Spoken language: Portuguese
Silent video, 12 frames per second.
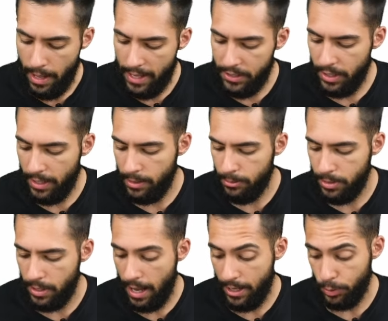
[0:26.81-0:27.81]

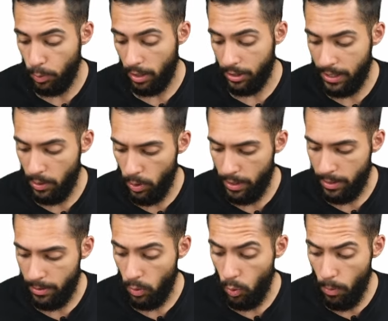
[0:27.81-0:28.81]
Retirando-se as bolas da
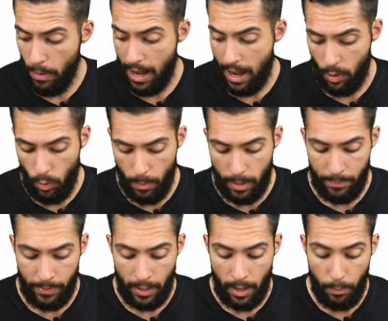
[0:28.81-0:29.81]
urna, uma a uma,